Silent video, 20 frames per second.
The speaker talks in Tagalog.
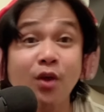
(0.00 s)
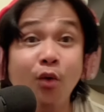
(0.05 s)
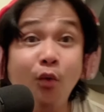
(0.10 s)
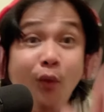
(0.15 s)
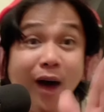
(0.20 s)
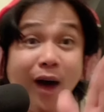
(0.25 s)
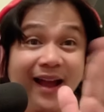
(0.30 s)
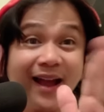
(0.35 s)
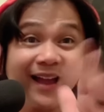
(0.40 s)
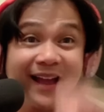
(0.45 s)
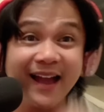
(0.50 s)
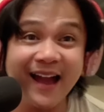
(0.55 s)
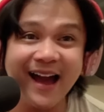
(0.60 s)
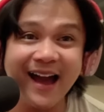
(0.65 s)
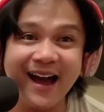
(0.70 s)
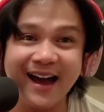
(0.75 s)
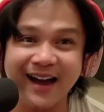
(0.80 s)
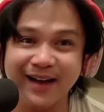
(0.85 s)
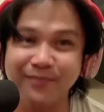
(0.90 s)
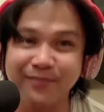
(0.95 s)
Huwag
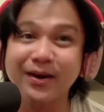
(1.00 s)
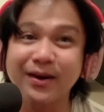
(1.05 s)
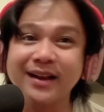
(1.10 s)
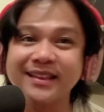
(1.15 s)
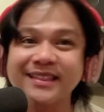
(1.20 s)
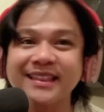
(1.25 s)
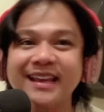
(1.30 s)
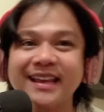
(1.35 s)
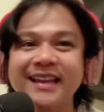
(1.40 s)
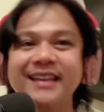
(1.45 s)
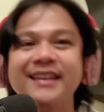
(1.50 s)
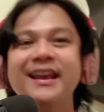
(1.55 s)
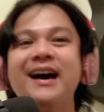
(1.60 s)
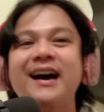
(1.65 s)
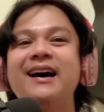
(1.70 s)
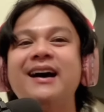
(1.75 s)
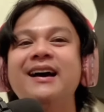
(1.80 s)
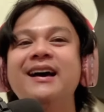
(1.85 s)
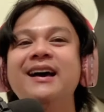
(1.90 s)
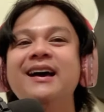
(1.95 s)
ka
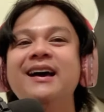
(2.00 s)
partida.